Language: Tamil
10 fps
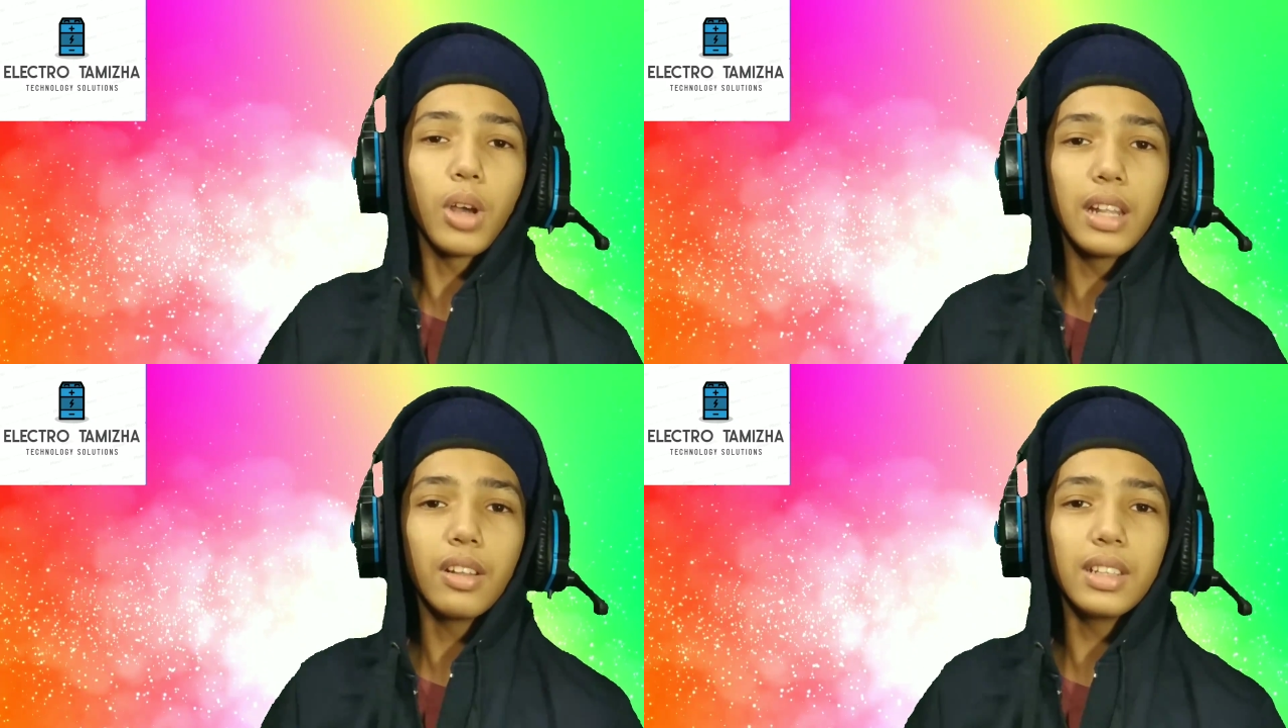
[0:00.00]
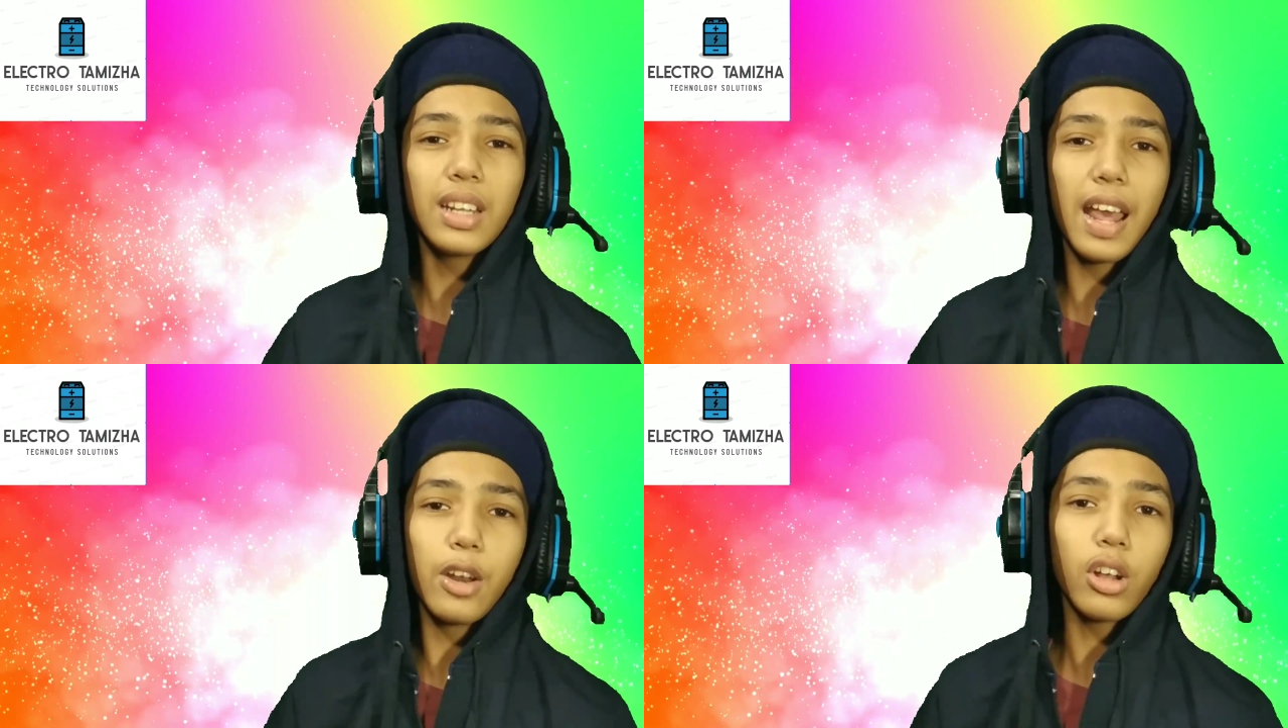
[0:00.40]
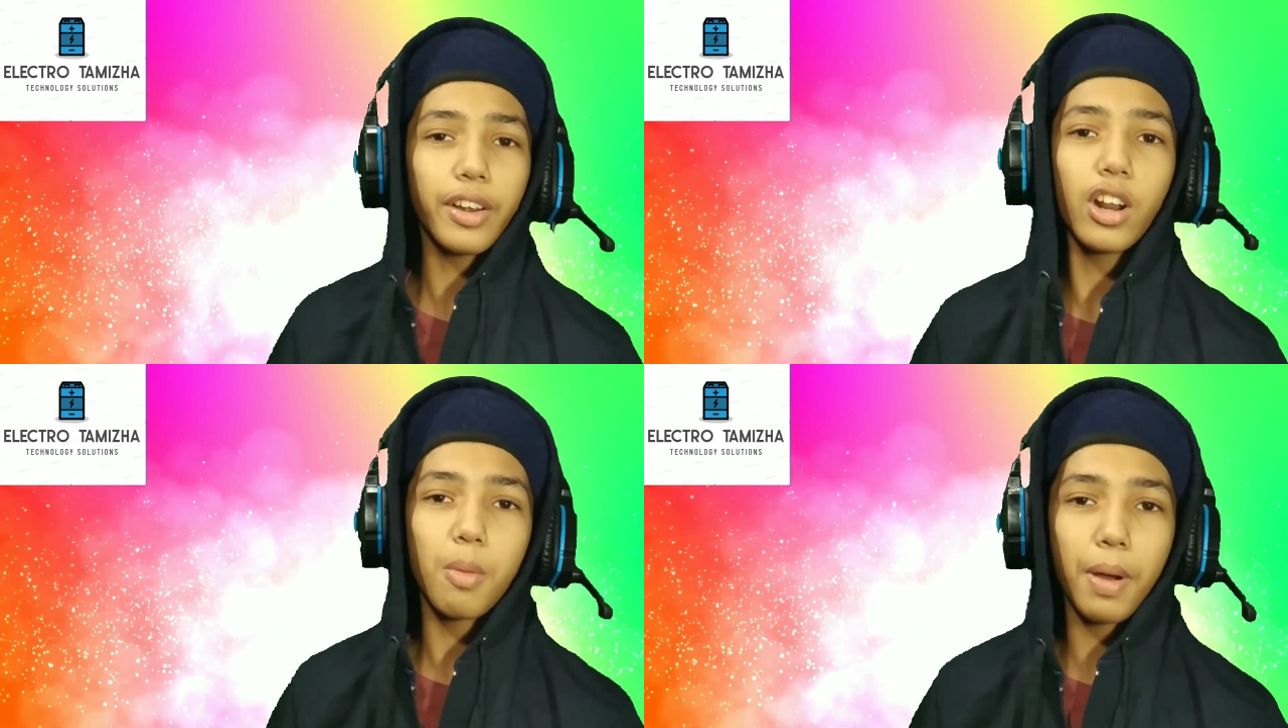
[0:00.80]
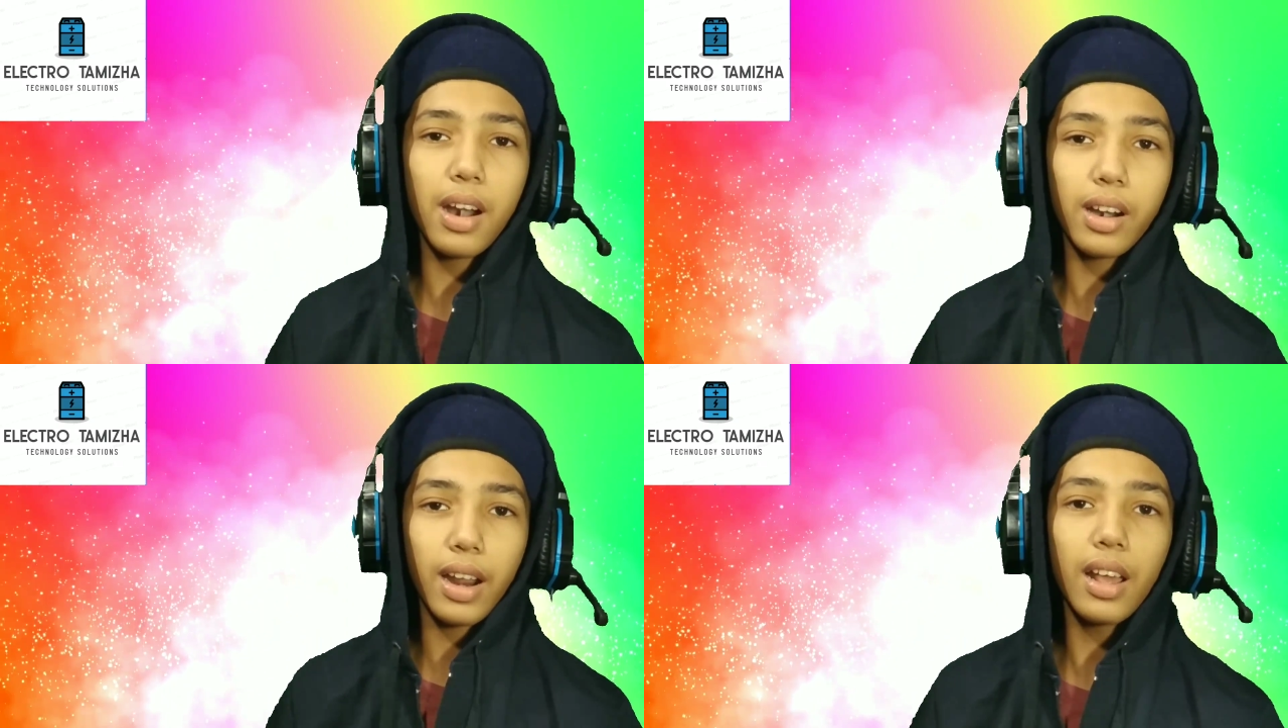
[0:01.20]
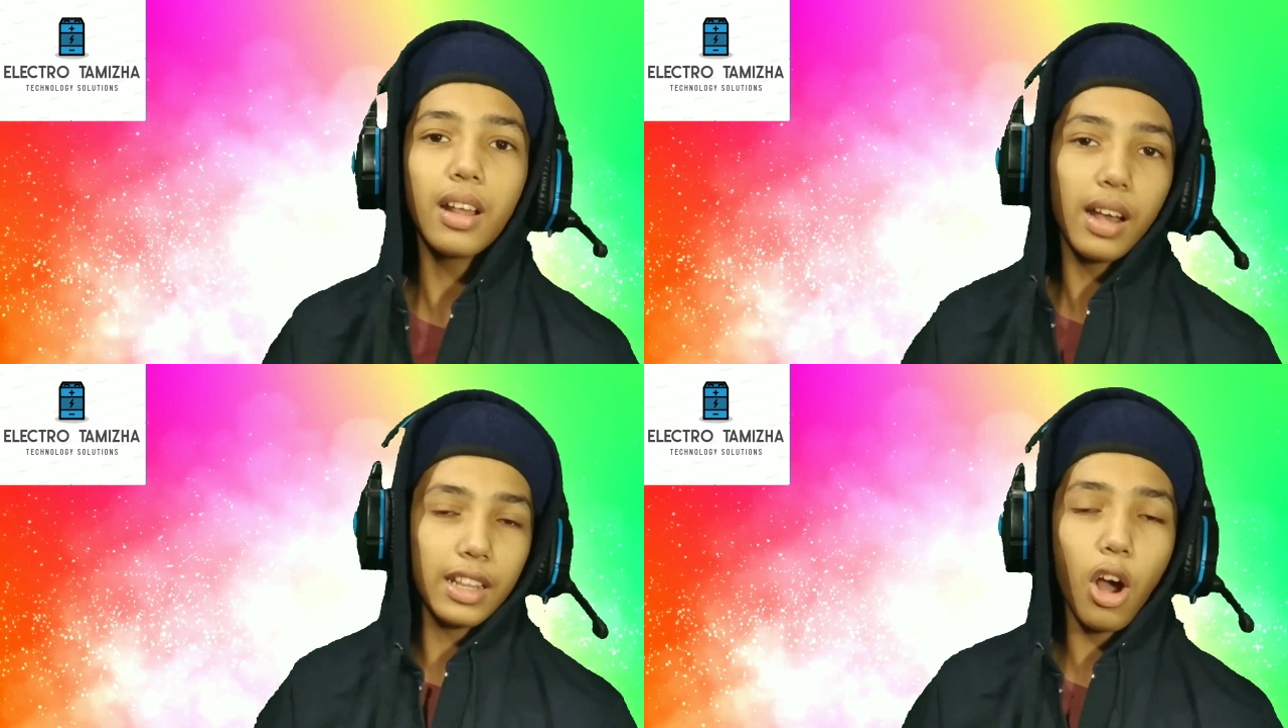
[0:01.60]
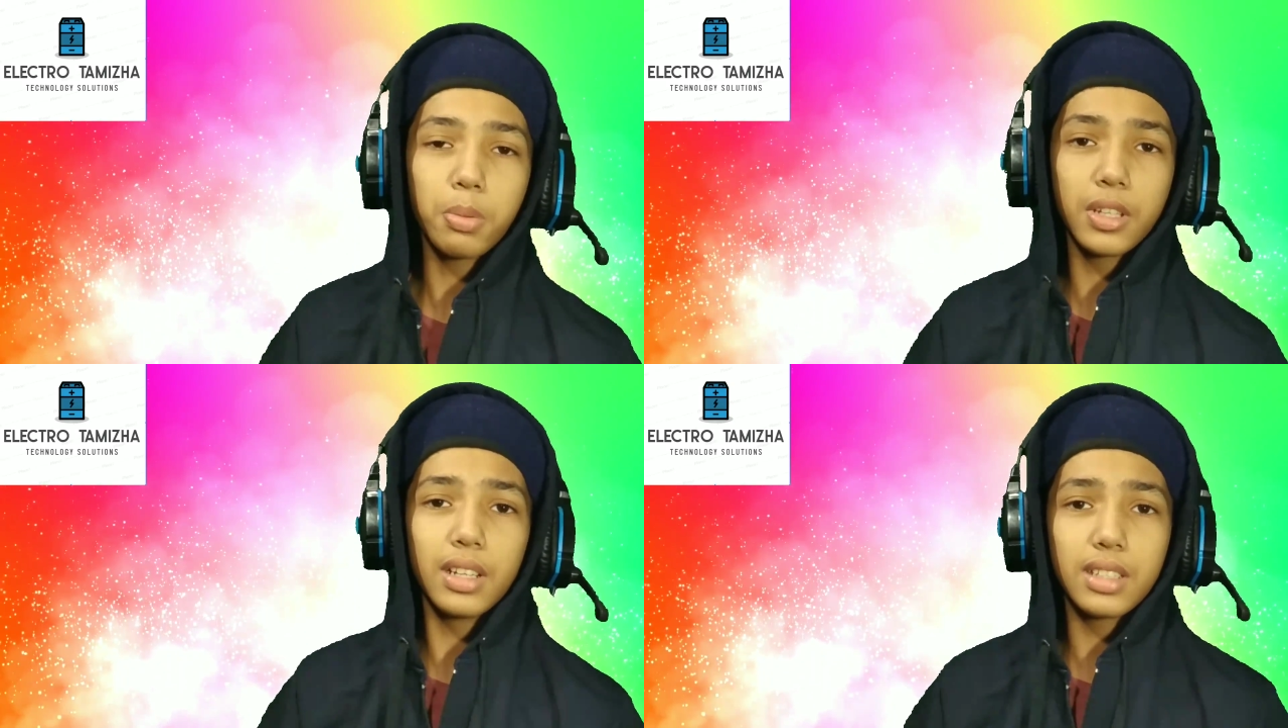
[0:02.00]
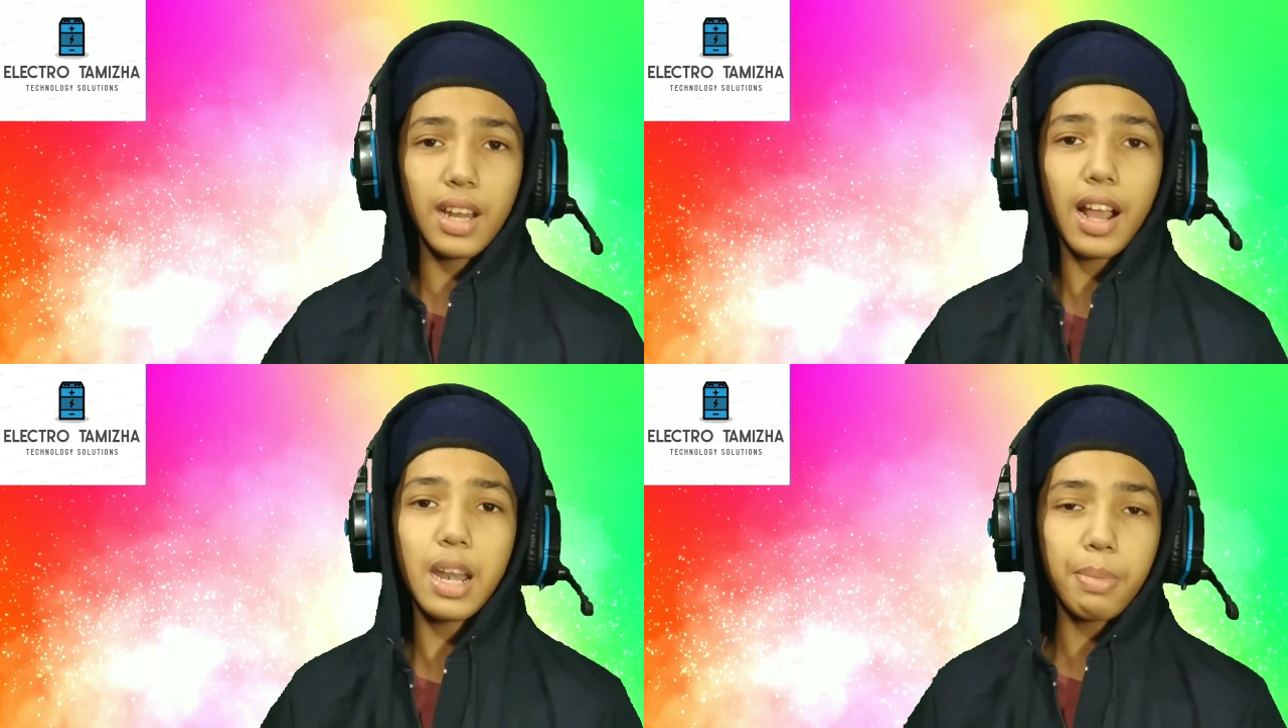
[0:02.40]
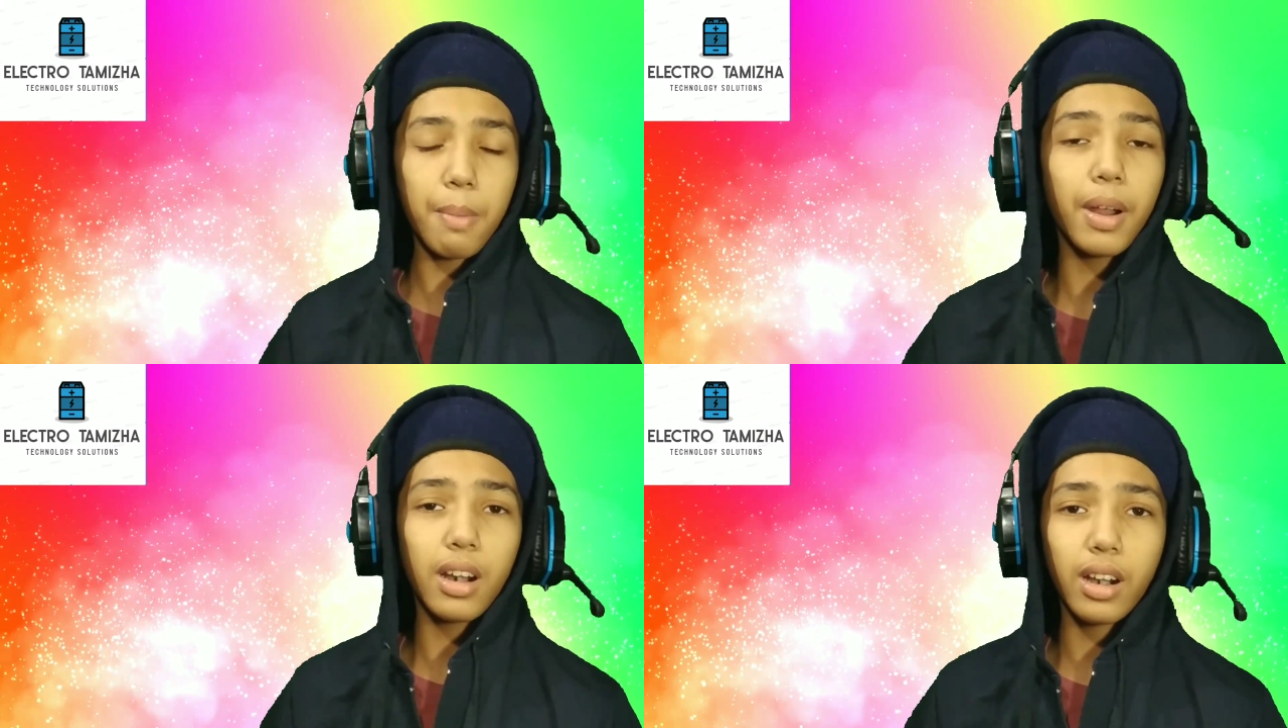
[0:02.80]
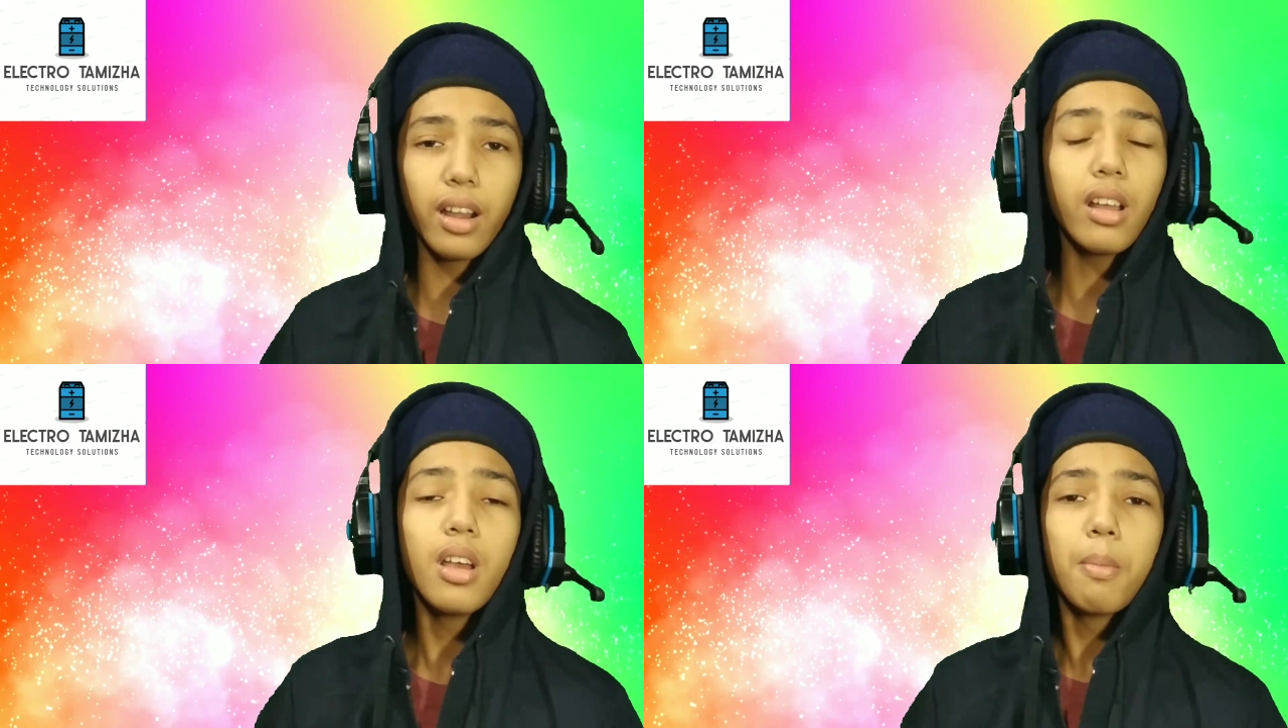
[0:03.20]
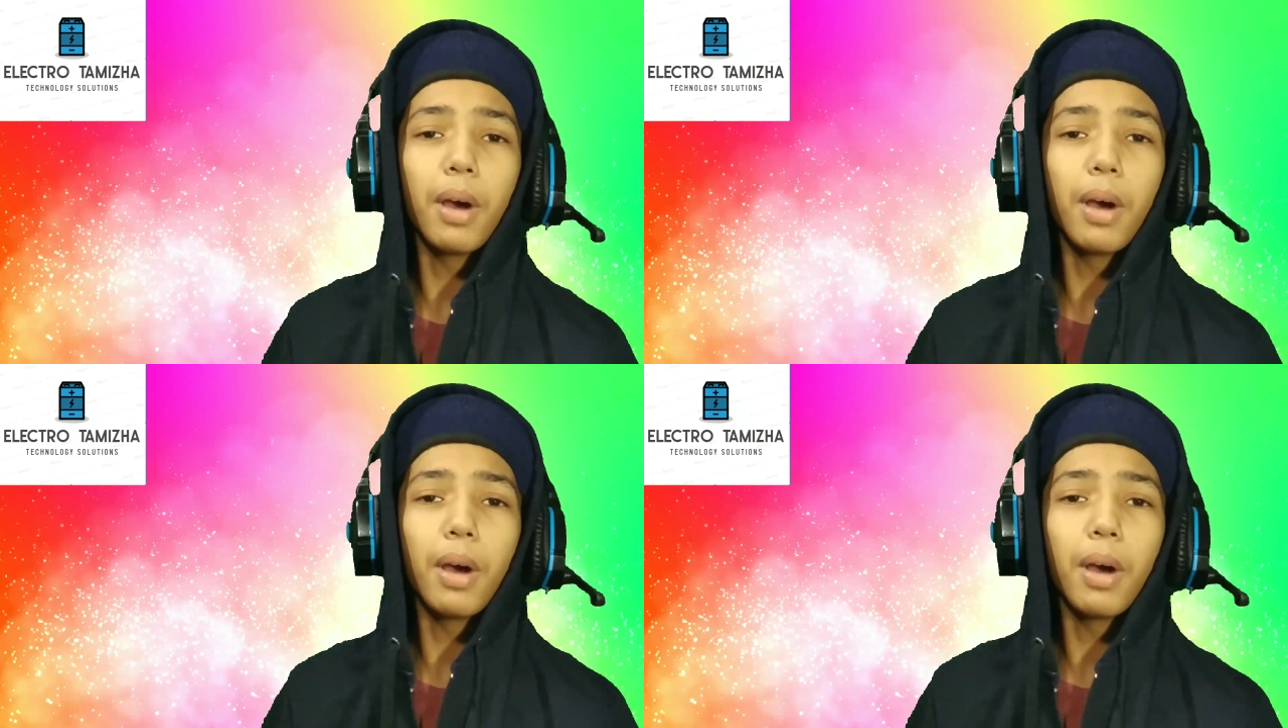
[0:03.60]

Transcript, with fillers: ஸோ அது வந்து நான் இன்னொரு வீடியோ பண்ணுறேன் ஏதாவது ஆப்ஷன் இருந்துச்சுன்னா கண்டிப்பாக பண்ணுறேன்